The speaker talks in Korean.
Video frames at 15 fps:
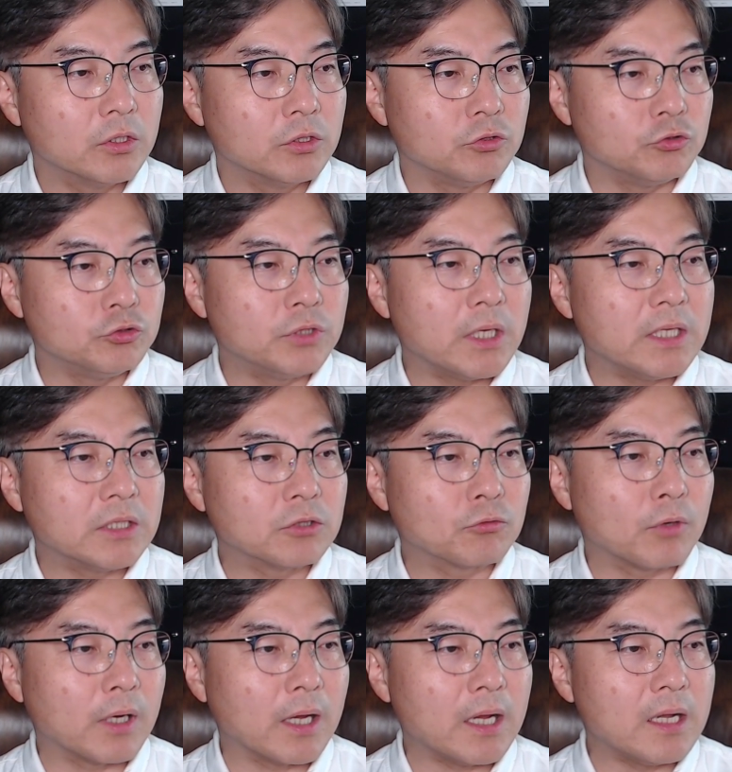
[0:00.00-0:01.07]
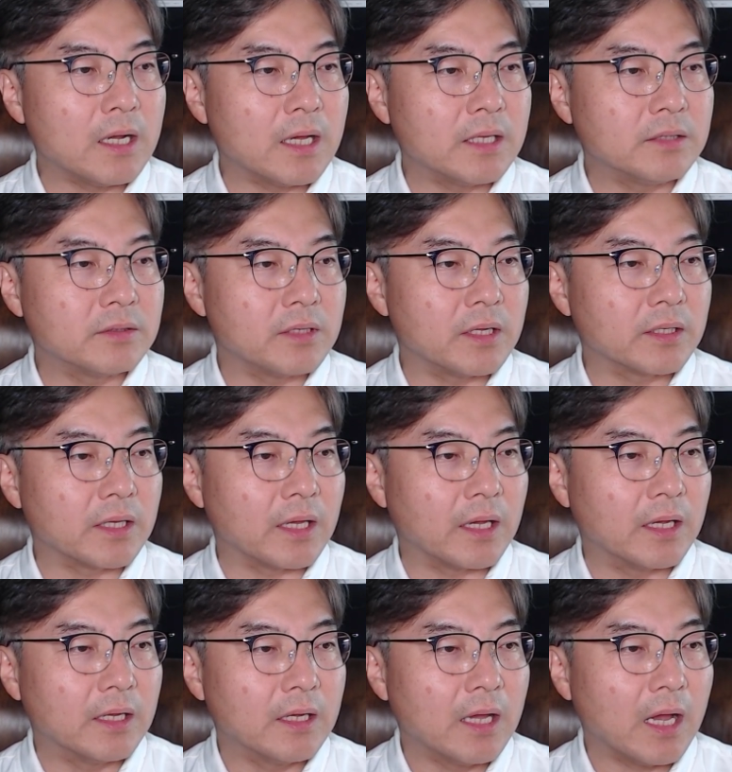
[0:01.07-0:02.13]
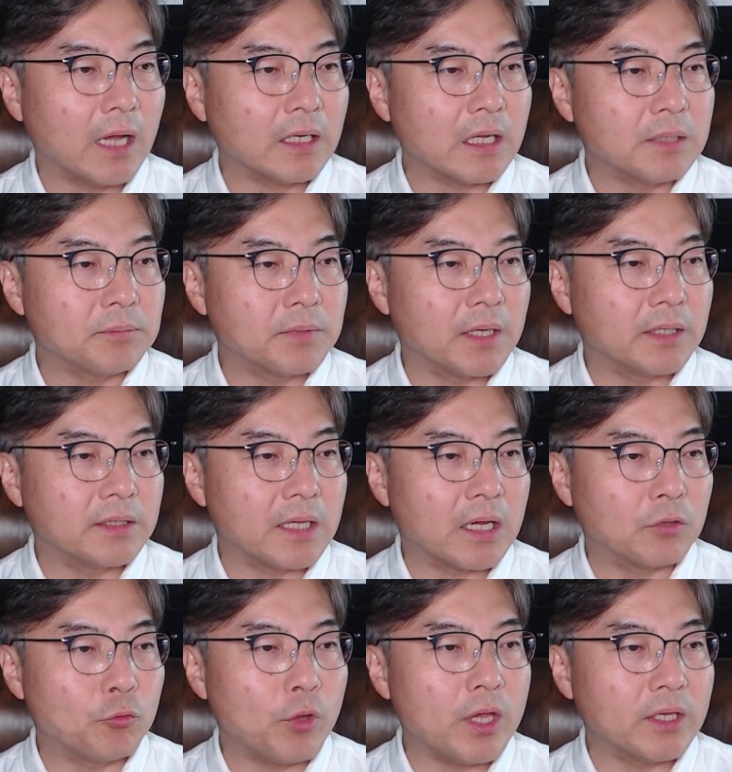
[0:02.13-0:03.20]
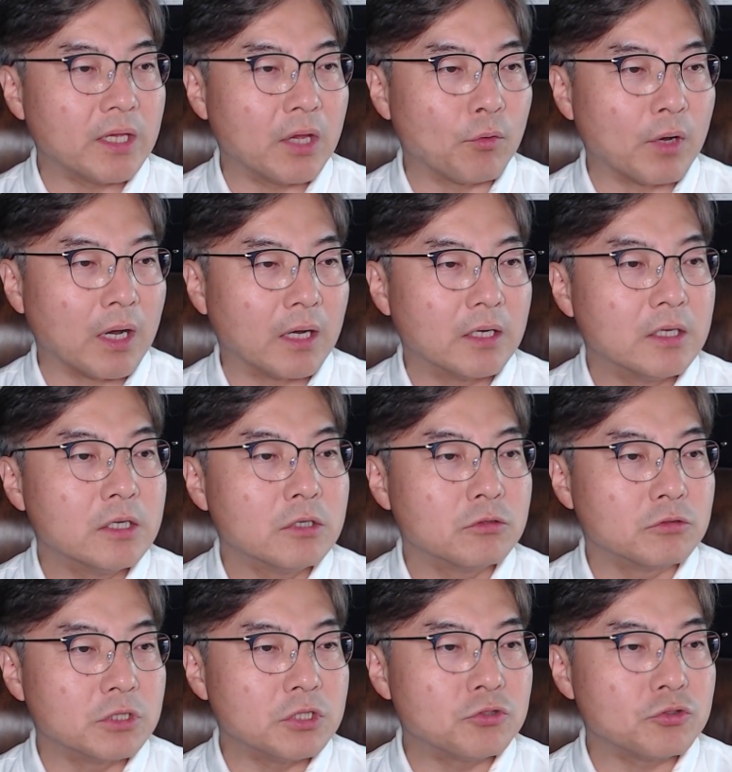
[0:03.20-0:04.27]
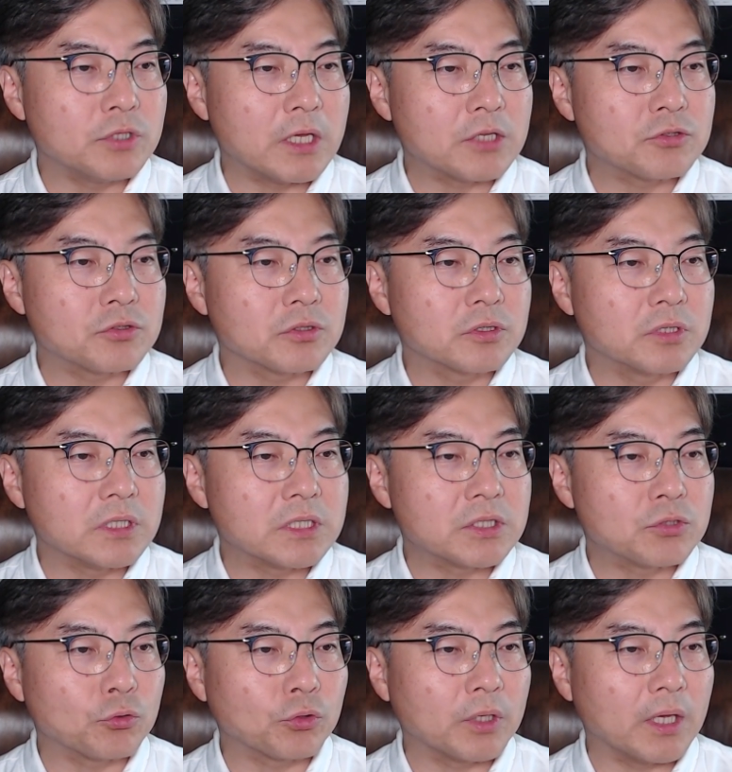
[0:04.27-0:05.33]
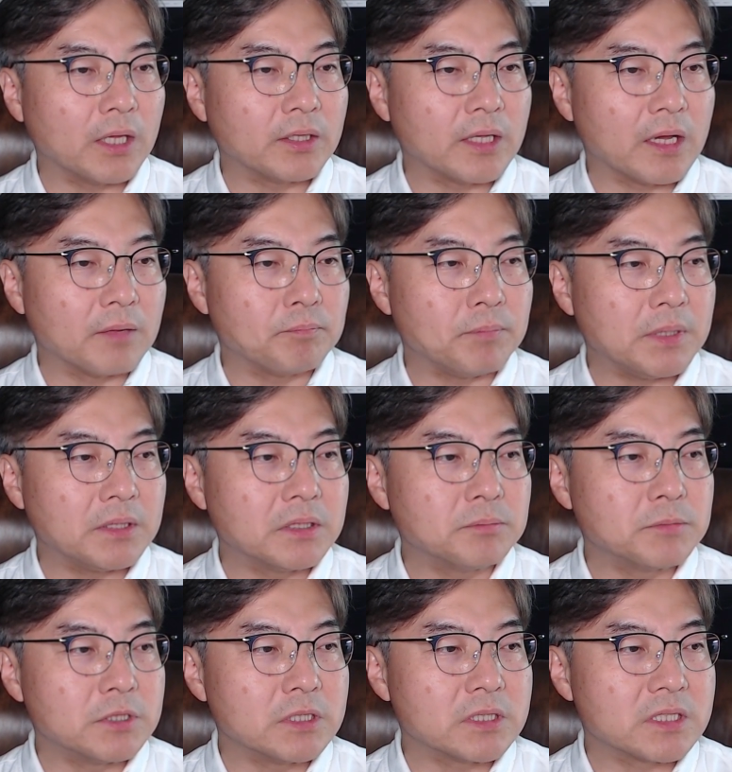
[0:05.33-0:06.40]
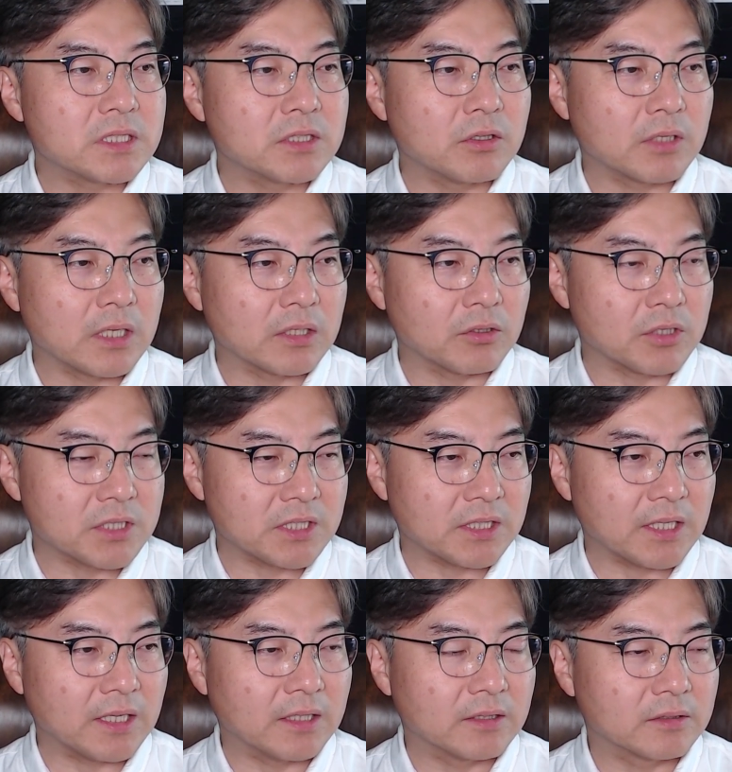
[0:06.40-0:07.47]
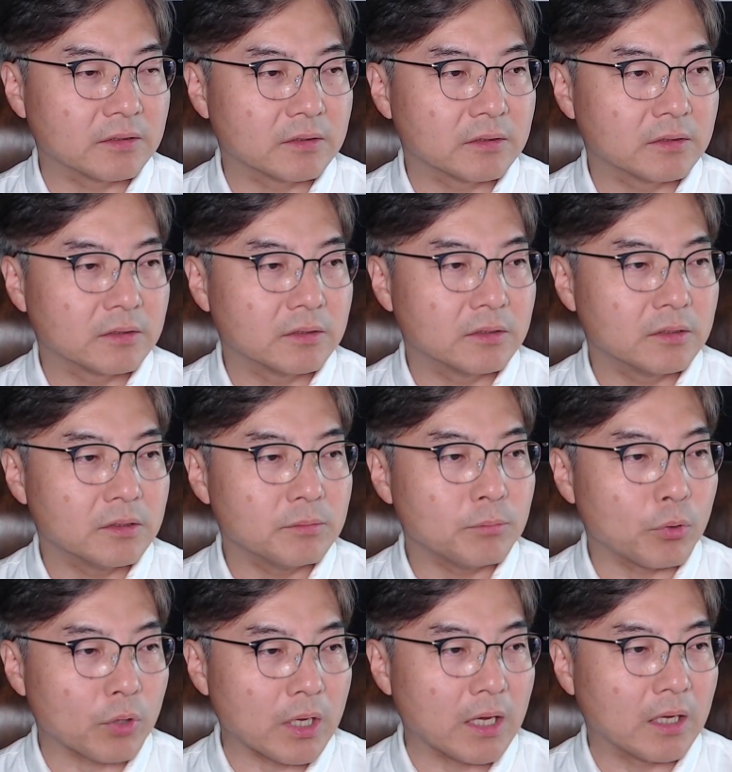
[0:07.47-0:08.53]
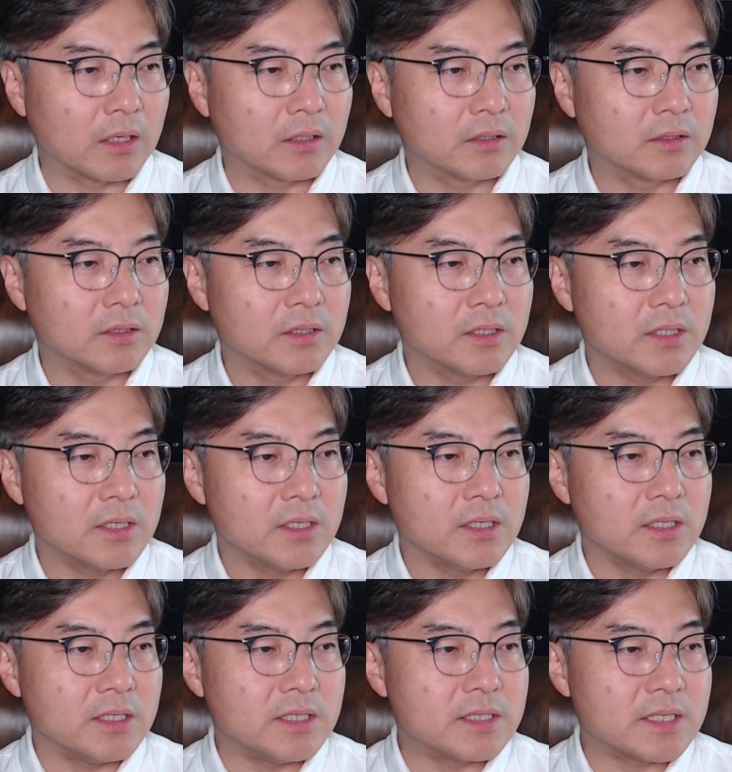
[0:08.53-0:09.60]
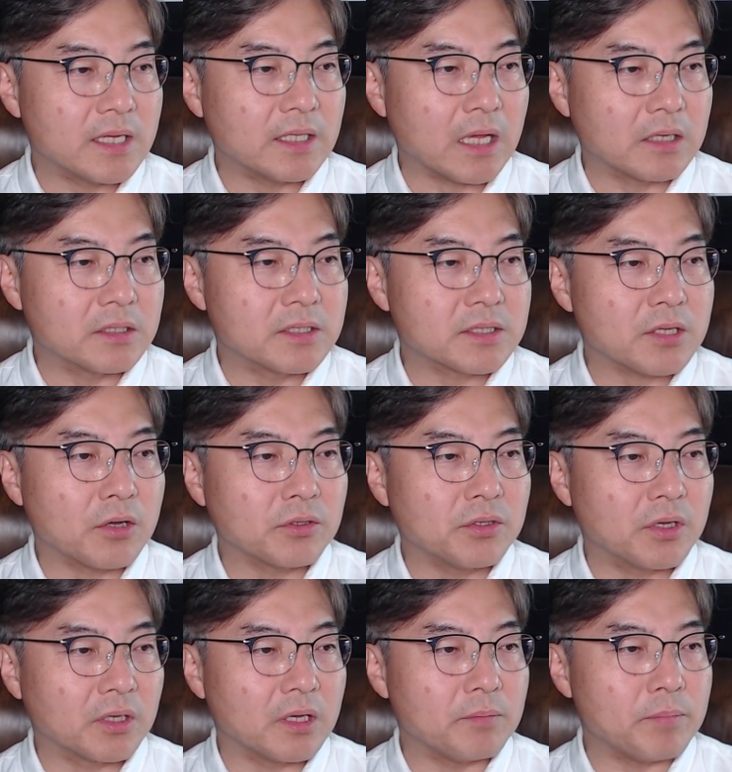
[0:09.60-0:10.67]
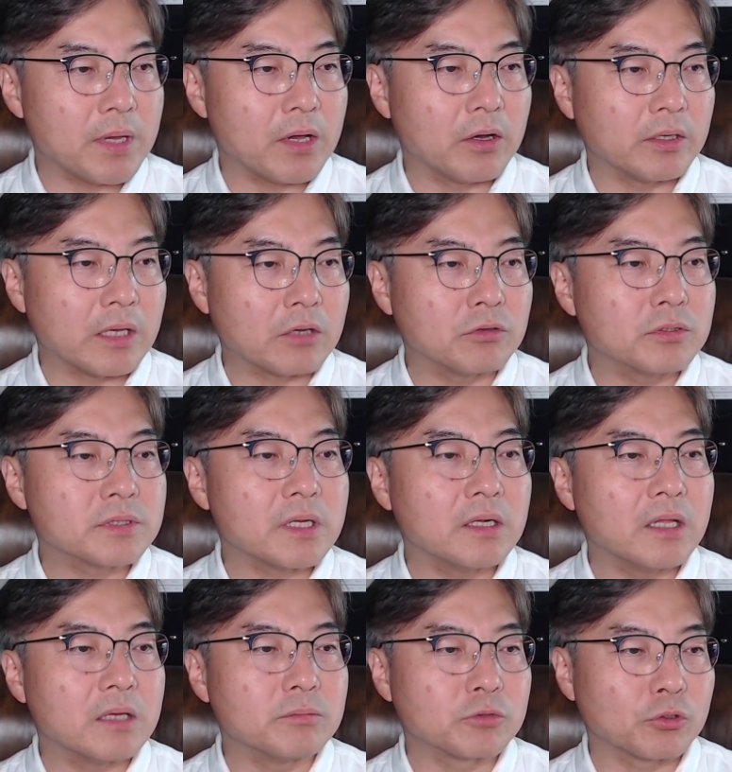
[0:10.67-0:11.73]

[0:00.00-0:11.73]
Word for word: 유대인과 헬라인들에게 하나님께 대한 회개와 우리 주 예수 그리스도께 대한 믿음을 증언한 것이라. 보라, 이제 나는 성령에 매어 예루살렘으로